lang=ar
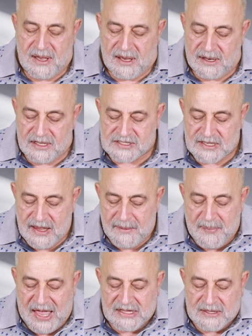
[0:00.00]
خلاص
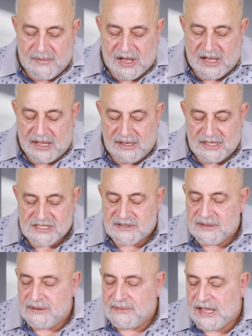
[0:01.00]
بعد ما اخلص
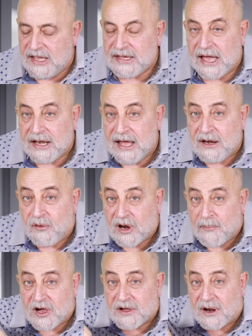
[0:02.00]
يعني انا وانا
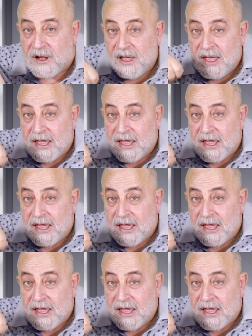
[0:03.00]
بقرا